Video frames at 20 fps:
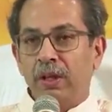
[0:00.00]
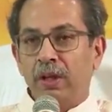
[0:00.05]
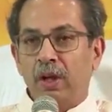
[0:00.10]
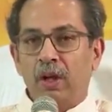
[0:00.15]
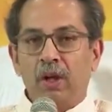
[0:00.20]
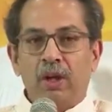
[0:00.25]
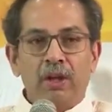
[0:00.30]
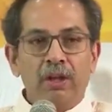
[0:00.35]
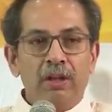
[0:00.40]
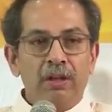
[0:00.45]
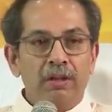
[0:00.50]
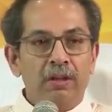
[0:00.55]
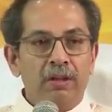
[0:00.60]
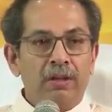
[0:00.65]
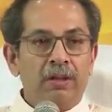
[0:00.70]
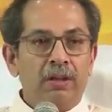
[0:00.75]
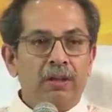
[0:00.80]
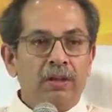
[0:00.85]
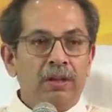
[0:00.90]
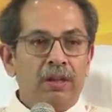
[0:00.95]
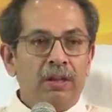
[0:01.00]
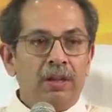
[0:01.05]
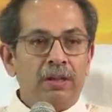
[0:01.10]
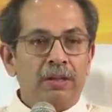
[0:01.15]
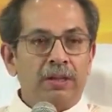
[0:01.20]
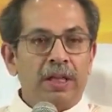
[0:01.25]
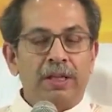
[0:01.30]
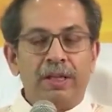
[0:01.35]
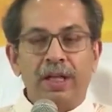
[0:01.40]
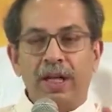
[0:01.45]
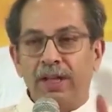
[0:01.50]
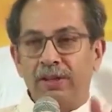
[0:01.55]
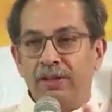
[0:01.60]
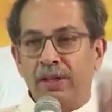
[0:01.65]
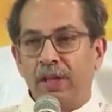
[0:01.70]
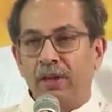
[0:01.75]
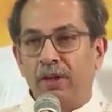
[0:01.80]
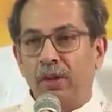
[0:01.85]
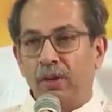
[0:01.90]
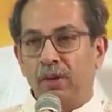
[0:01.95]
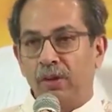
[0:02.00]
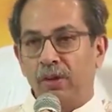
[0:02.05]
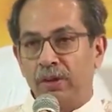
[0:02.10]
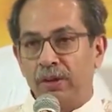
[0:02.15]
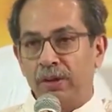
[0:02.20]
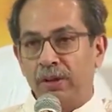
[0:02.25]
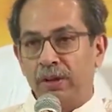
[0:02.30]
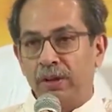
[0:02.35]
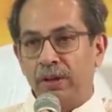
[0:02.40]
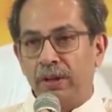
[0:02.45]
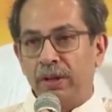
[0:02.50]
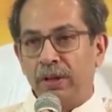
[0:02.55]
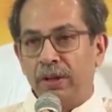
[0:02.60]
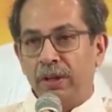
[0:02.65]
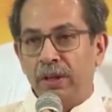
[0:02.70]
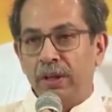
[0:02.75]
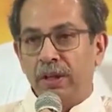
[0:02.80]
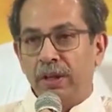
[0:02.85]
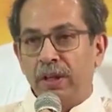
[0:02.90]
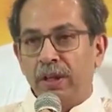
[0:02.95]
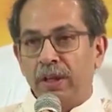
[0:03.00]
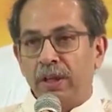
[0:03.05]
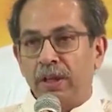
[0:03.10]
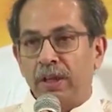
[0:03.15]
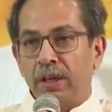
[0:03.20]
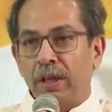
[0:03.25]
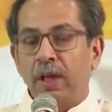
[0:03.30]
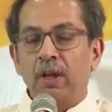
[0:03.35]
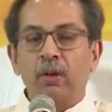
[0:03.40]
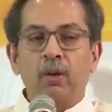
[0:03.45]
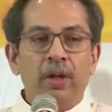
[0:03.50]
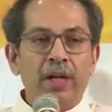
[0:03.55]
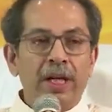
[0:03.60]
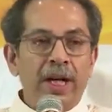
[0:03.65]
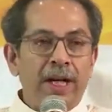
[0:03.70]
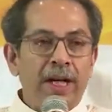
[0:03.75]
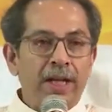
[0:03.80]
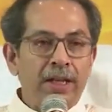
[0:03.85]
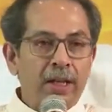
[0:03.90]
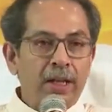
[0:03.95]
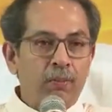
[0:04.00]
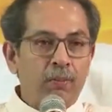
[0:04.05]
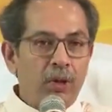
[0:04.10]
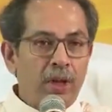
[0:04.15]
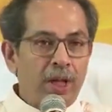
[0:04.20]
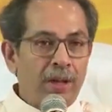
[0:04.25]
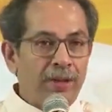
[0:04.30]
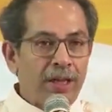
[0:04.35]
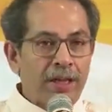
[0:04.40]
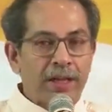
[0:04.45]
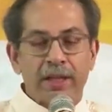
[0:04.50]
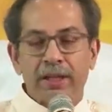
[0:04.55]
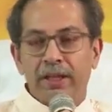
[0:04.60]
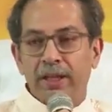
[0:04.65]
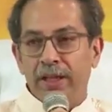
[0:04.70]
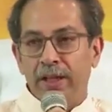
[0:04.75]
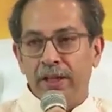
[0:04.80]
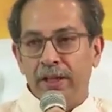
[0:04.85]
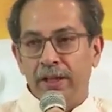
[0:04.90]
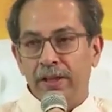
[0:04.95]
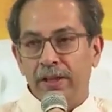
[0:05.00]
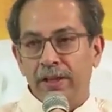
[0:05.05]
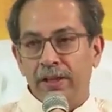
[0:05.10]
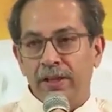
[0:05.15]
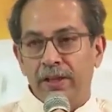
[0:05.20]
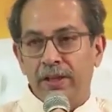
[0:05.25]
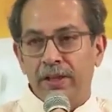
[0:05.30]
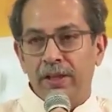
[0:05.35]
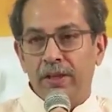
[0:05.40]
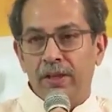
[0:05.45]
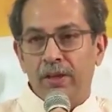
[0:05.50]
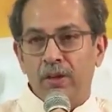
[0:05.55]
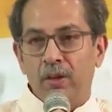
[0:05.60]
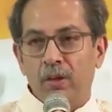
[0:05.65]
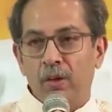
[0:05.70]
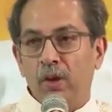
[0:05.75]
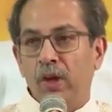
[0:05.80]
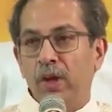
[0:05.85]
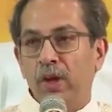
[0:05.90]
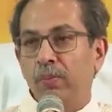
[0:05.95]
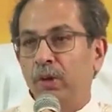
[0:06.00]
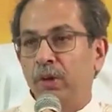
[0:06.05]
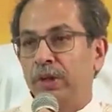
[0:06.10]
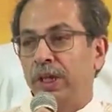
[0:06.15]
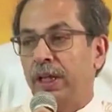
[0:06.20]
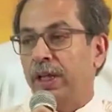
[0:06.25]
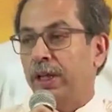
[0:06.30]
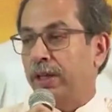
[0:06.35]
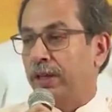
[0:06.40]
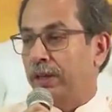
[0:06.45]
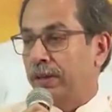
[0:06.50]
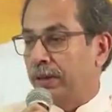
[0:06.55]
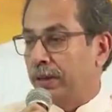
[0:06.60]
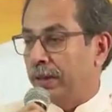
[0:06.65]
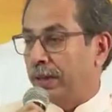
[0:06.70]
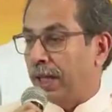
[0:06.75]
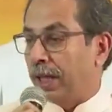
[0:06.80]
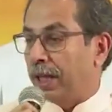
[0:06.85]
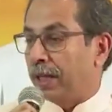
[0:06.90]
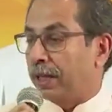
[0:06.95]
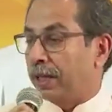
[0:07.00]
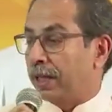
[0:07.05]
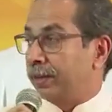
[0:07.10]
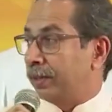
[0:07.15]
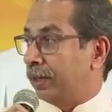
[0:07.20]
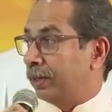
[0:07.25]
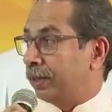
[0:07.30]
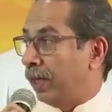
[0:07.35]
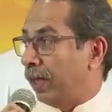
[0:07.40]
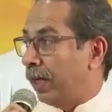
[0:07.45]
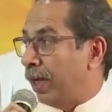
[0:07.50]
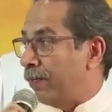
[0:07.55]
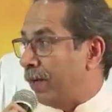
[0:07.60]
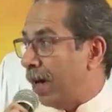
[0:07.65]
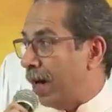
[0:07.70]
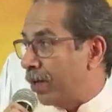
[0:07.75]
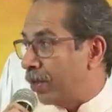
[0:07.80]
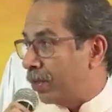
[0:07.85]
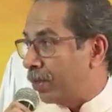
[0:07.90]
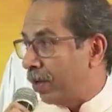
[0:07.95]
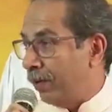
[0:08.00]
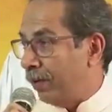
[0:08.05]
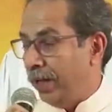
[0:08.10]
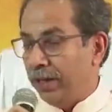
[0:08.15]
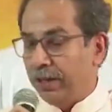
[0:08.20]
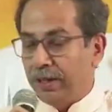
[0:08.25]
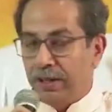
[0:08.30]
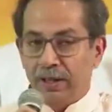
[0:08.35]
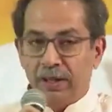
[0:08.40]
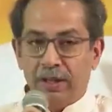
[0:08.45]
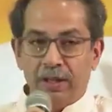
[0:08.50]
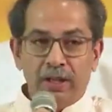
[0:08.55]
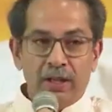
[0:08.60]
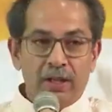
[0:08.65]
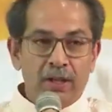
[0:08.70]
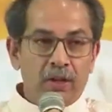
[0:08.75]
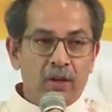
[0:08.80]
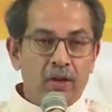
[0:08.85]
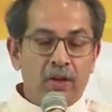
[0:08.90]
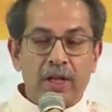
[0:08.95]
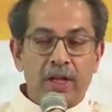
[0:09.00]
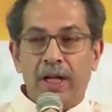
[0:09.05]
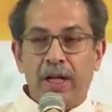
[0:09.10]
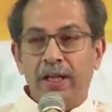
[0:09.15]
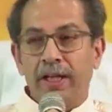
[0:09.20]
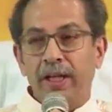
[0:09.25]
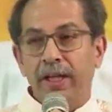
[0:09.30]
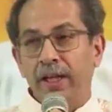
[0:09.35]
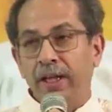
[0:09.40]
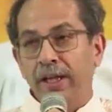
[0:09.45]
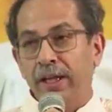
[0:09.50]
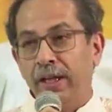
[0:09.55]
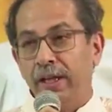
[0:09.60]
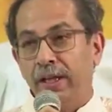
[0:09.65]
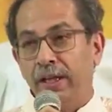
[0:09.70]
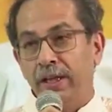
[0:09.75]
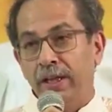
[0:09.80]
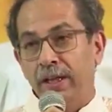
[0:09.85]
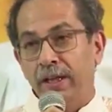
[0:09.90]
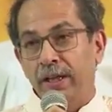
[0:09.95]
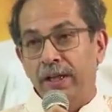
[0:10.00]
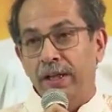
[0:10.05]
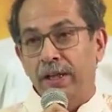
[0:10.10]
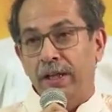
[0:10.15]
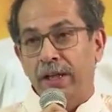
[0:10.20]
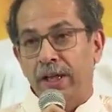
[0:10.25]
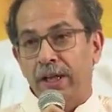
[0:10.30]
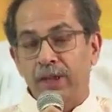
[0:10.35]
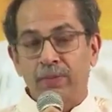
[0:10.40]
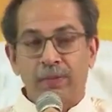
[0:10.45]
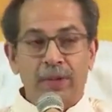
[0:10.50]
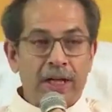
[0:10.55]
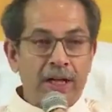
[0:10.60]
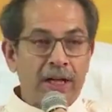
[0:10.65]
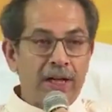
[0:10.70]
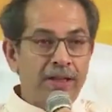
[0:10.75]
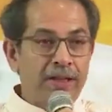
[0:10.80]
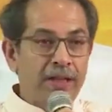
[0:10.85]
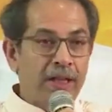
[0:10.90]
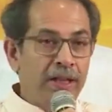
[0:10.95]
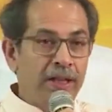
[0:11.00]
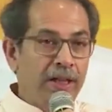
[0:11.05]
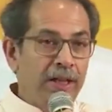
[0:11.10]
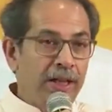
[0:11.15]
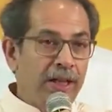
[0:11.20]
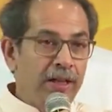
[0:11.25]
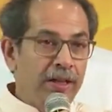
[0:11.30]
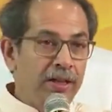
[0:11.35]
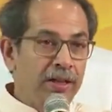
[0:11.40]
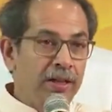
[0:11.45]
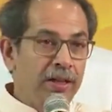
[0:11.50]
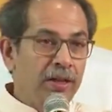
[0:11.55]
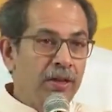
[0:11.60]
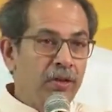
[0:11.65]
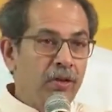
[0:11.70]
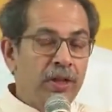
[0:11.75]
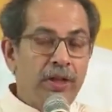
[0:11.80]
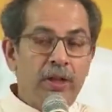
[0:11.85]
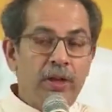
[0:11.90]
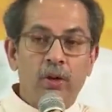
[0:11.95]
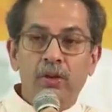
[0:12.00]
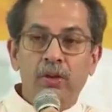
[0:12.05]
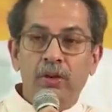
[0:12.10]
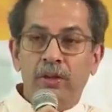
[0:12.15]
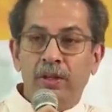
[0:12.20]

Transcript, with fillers: और सत्ता हासिल करो कल कोई आया था पूना में कहते हैं उन्होंने पूछा क्या कैसे चल रहे महाराष्ट्र में तो कहा कि आज बड़ा अच्छा दिन है तो क्यों